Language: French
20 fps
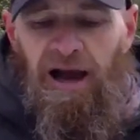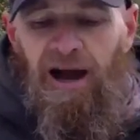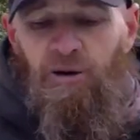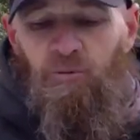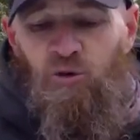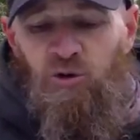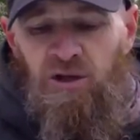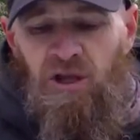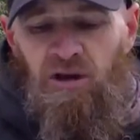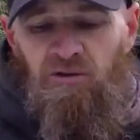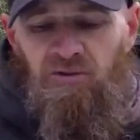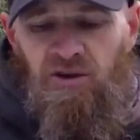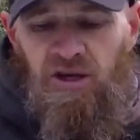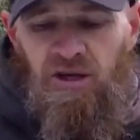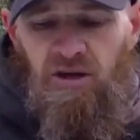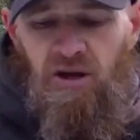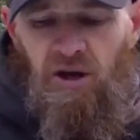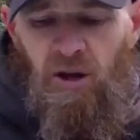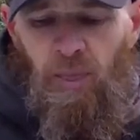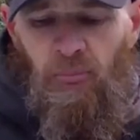À mon
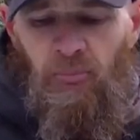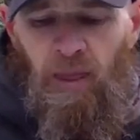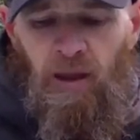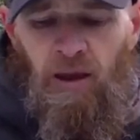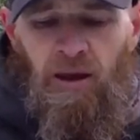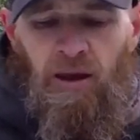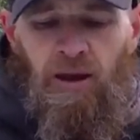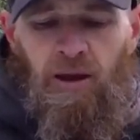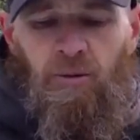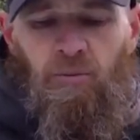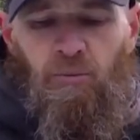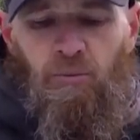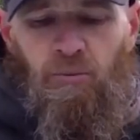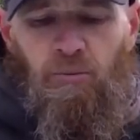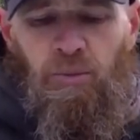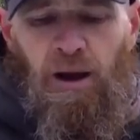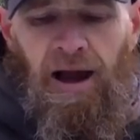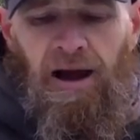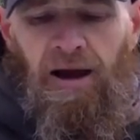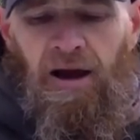avis,
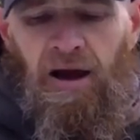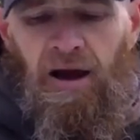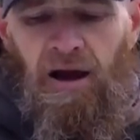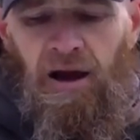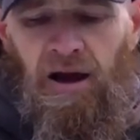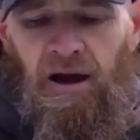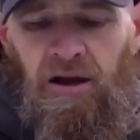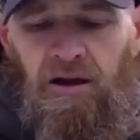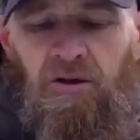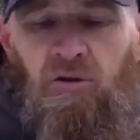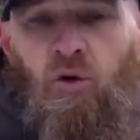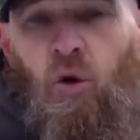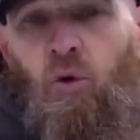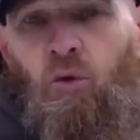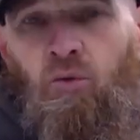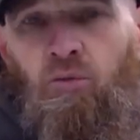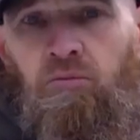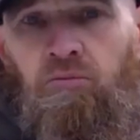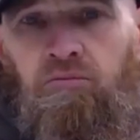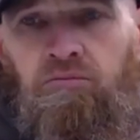ben
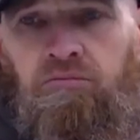non.